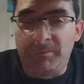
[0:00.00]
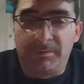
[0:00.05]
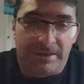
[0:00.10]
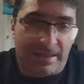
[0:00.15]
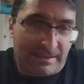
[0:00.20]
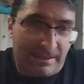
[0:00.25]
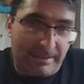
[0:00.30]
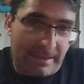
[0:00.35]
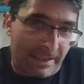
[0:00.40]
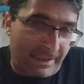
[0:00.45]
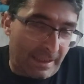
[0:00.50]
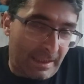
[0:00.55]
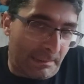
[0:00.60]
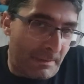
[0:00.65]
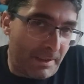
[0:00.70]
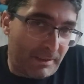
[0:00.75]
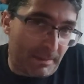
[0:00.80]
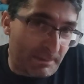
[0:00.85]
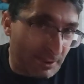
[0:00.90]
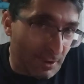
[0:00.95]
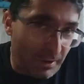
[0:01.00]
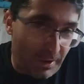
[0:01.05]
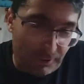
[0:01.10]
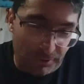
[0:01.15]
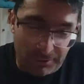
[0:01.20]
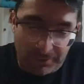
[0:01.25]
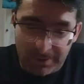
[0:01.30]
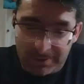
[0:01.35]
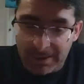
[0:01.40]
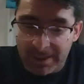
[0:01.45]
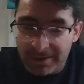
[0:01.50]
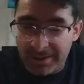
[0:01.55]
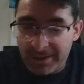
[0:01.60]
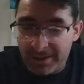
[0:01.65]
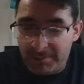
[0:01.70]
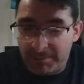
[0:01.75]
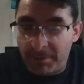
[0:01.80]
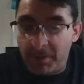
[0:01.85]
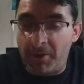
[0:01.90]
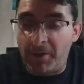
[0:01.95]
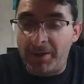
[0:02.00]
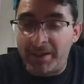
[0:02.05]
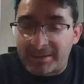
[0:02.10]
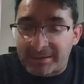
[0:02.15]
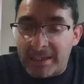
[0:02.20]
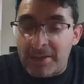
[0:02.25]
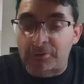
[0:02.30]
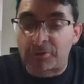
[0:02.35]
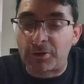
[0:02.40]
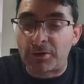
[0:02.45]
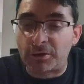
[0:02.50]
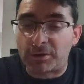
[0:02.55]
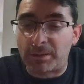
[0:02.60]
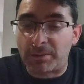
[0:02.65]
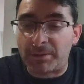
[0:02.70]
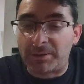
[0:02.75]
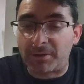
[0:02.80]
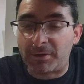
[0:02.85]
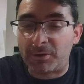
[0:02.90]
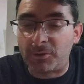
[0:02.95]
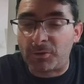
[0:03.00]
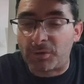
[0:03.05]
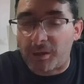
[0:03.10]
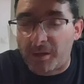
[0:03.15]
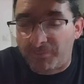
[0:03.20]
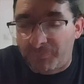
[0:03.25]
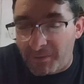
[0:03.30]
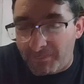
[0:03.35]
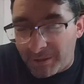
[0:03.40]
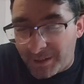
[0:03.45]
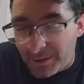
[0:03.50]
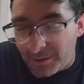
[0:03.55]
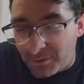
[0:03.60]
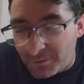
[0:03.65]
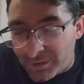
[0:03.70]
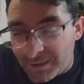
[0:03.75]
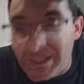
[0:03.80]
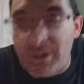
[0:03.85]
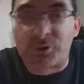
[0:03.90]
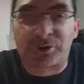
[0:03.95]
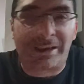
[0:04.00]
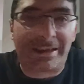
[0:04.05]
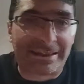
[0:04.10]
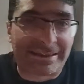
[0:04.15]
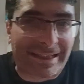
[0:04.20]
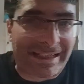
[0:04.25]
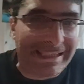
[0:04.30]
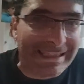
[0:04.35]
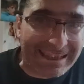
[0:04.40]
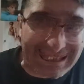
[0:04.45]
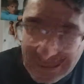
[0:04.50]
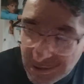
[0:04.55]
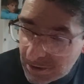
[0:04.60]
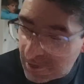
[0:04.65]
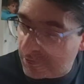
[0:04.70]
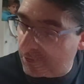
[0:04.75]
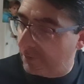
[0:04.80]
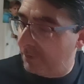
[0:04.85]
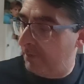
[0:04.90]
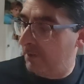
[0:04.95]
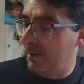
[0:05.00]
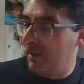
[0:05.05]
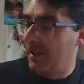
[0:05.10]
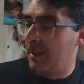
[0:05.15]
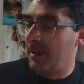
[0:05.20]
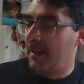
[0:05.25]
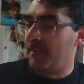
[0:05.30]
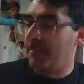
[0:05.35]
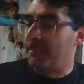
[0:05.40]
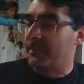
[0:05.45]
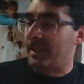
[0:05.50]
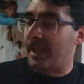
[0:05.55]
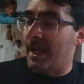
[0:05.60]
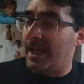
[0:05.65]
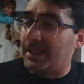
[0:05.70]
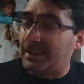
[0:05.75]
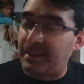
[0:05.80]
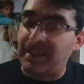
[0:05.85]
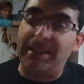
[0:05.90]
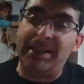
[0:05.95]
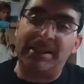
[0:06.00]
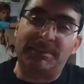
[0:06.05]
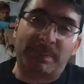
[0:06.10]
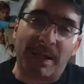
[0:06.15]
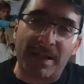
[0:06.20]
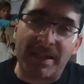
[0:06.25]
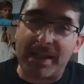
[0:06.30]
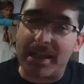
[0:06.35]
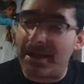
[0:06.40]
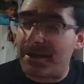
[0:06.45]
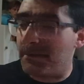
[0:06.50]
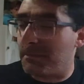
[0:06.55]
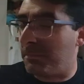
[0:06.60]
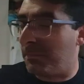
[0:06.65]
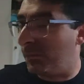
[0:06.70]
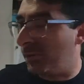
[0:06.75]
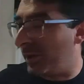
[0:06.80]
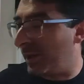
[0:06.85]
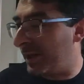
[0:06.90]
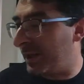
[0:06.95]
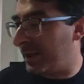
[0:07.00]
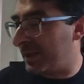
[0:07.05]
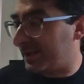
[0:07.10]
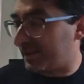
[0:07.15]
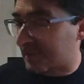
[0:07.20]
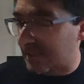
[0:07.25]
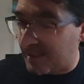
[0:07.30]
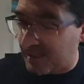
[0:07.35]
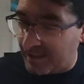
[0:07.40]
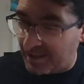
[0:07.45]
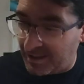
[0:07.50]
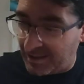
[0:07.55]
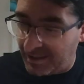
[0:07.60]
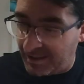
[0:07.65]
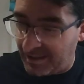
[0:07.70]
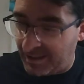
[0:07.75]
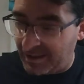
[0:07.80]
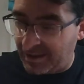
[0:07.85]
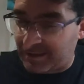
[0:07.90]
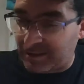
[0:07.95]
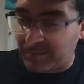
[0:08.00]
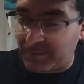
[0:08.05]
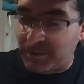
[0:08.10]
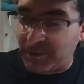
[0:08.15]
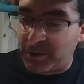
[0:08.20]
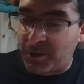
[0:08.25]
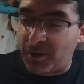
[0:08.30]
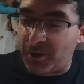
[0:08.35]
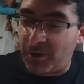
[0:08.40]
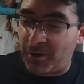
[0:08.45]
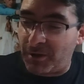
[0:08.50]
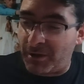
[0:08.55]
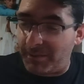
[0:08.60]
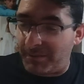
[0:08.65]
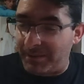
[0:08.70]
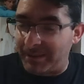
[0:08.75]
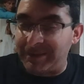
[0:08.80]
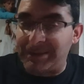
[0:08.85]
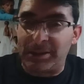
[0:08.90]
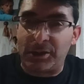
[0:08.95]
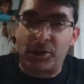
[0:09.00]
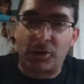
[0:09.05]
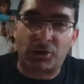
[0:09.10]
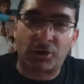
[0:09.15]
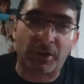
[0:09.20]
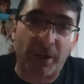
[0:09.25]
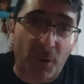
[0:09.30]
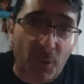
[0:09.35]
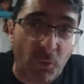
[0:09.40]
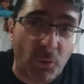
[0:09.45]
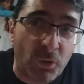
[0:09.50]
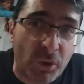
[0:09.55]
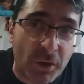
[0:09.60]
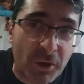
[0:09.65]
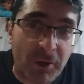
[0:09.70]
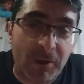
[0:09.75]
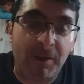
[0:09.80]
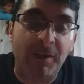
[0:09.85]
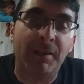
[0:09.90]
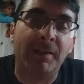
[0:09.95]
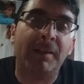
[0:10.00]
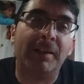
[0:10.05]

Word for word: ya sabes que aquí en España se emitió en el año 86, pero en Estados Unidos se emitió el 1 de febrero del 85. Aquí en España, pues, eh, se emitió el 28 de julio